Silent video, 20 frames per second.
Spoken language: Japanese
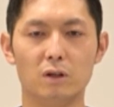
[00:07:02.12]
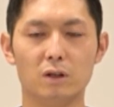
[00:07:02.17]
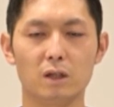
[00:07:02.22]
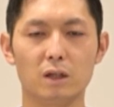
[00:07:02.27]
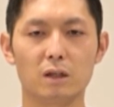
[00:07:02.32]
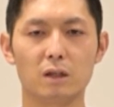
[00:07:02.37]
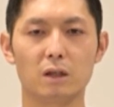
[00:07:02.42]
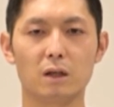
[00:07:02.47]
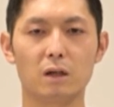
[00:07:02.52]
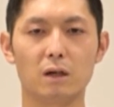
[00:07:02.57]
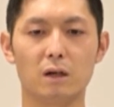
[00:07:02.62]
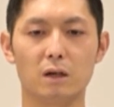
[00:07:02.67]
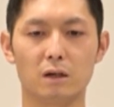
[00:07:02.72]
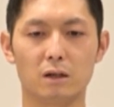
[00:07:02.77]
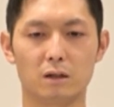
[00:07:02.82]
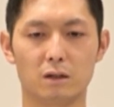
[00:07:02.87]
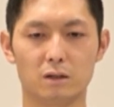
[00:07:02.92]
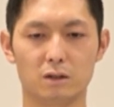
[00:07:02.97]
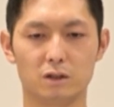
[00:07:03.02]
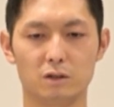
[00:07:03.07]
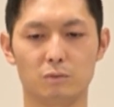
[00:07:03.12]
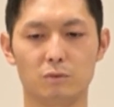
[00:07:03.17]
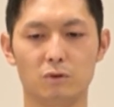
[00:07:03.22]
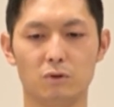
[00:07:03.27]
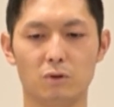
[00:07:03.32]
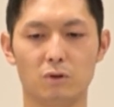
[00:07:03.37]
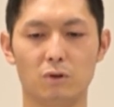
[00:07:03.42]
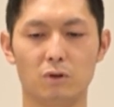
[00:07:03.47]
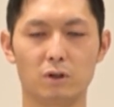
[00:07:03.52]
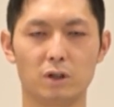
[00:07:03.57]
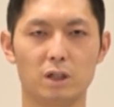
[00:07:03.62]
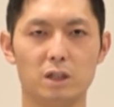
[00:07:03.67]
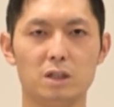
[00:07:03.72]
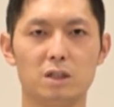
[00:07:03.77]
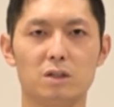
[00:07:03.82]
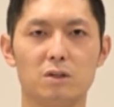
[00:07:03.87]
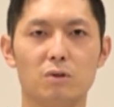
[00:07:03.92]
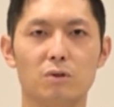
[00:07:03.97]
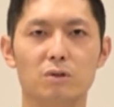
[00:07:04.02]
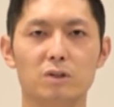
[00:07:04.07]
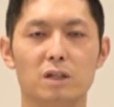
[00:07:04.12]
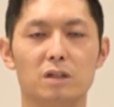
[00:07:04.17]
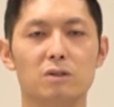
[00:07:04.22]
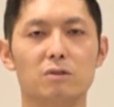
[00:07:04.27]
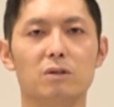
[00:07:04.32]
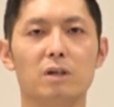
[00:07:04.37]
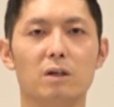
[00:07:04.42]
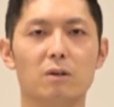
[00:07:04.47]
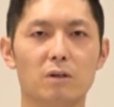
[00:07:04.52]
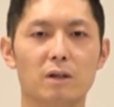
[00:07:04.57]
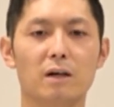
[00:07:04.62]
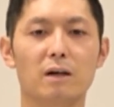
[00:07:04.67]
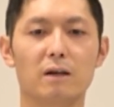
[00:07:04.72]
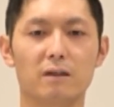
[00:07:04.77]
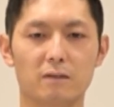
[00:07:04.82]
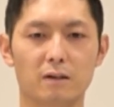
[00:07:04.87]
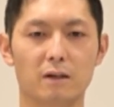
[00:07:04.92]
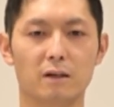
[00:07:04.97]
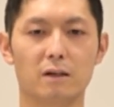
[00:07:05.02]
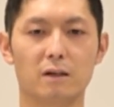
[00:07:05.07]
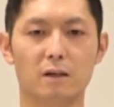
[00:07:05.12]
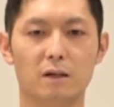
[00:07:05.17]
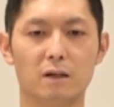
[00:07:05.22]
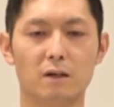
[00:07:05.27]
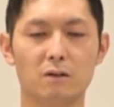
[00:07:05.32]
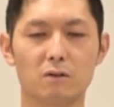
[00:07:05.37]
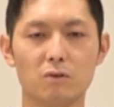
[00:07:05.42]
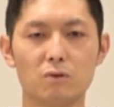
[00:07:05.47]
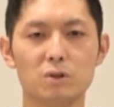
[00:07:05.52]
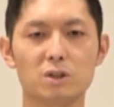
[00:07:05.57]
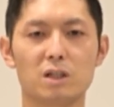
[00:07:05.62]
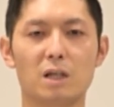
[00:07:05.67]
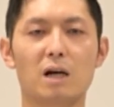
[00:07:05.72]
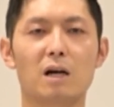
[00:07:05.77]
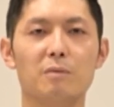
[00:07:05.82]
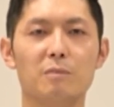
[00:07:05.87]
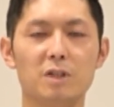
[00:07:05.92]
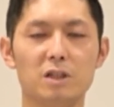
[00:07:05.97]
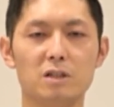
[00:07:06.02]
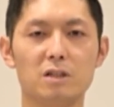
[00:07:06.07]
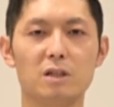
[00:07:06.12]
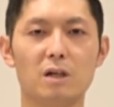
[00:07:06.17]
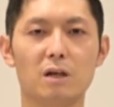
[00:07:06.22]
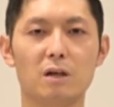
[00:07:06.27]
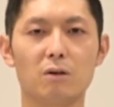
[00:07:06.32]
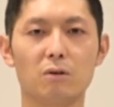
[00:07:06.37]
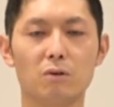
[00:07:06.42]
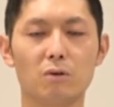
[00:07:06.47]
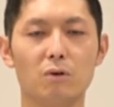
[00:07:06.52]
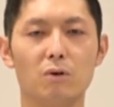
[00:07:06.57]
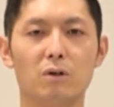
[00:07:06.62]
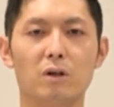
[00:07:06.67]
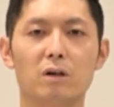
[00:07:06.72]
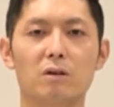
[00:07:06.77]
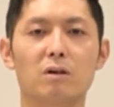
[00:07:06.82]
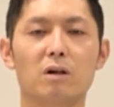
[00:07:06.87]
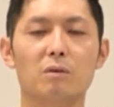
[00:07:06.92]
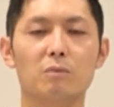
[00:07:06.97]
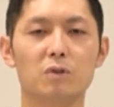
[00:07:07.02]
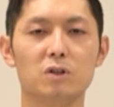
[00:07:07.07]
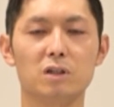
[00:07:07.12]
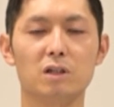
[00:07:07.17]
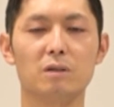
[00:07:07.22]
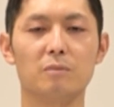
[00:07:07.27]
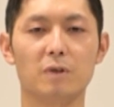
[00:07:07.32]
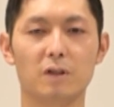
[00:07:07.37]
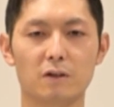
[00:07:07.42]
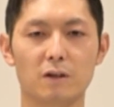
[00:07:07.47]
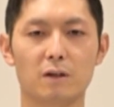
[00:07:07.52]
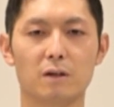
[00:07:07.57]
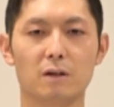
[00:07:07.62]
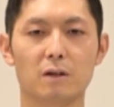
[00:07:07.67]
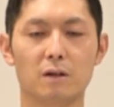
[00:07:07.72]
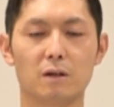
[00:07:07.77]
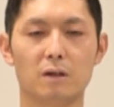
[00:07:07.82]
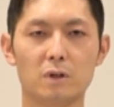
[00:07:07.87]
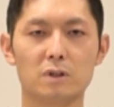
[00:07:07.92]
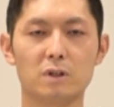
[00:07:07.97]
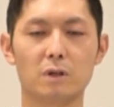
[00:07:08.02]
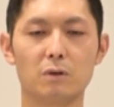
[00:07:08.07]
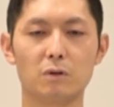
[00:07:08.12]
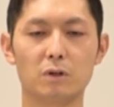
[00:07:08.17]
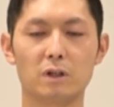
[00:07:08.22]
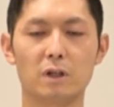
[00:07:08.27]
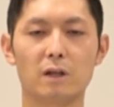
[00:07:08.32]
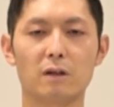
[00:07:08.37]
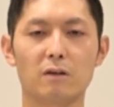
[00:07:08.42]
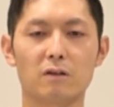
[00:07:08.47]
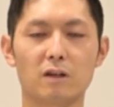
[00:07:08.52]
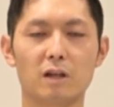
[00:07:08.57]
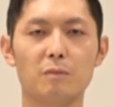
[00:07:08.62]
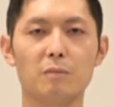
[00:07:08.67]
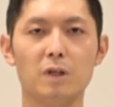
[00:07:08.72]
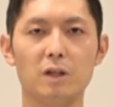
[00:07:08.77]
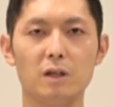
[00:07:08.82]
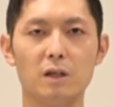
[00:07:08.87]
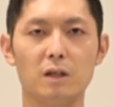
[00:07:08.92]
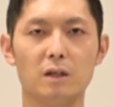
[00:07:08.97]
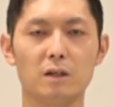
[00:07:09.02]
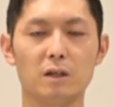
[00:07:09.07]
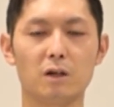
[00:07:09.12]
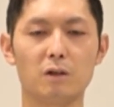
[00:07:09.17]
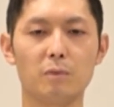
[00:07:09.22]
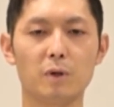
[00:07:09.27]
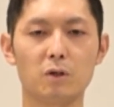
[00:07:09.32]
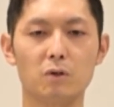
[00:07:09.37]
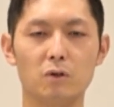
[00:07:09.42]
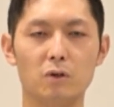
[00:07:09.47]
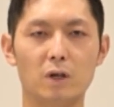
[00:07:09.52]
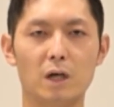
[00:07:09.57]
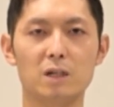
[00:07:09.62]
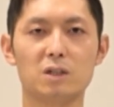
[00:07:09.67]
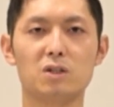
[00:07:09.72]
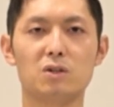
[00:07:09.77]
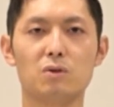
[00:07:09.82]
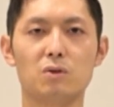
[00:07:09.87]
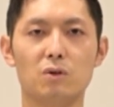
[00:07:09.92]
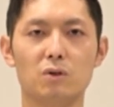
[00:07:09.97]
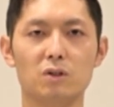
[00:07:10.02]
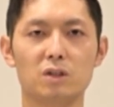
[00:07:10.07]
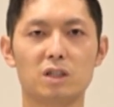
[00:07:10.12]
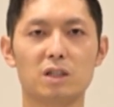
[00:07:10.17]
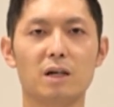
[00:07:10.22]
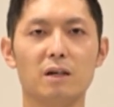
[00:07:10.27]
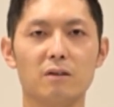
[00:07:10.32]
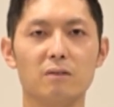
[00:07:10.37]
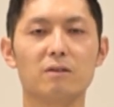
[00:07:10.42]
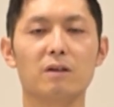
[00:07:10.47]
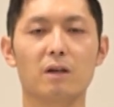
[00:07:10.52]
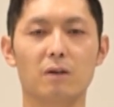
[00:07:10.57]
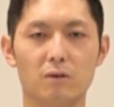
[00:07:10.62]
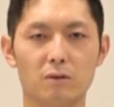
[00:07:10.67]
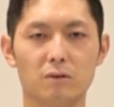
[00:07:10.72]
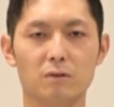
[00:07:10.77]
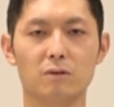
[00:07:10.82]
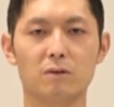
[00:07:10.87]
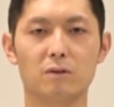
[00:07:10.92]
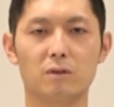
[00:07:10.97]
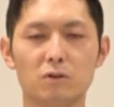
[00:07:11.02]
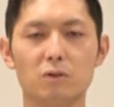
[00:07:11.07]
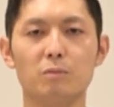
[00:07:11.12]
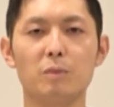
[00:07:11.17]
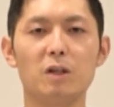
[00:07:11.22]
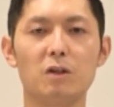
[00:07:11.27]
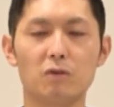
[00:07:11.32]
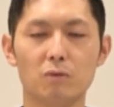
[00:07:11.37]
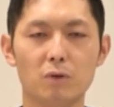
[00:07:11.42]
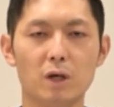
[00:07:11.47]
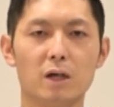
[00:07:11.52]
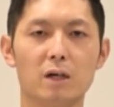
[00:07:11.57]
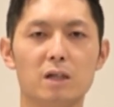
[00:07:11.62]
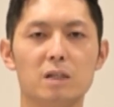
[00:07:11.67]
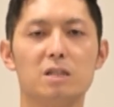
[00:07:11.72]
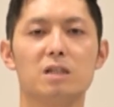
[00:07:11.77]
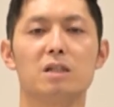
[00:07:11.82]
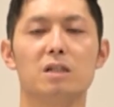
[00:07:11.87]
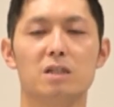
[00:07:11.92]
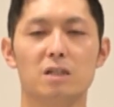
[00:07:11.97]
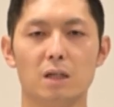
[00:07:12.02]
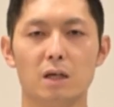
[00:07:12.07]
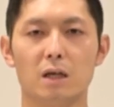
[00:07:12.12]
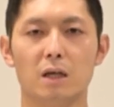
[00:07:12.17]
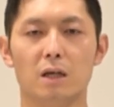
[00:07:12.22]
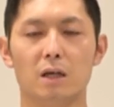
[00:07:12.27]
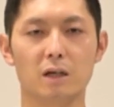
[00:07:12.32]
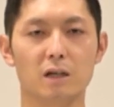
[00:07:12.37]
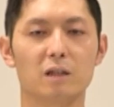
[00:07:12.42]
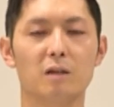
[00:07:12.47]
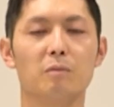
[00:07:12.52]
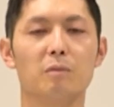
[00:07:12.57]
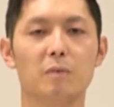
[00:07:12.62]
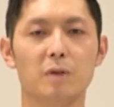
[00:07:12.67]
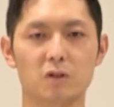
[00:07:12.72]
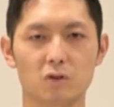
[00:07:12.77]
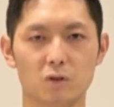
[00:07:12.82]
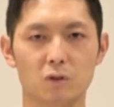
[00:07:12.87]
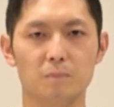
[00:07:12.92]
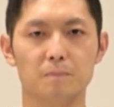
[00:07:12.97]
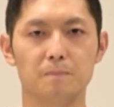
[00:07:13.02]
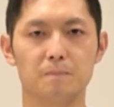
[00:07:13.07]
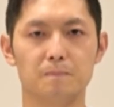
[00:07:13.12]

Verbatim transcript: できたら自分の肘と同じぐらいの高さ少し高めにしてあげると楽かもしれません姿勢を正すためになるべく足をしっかりつけるこの3つは意識してやってみましょ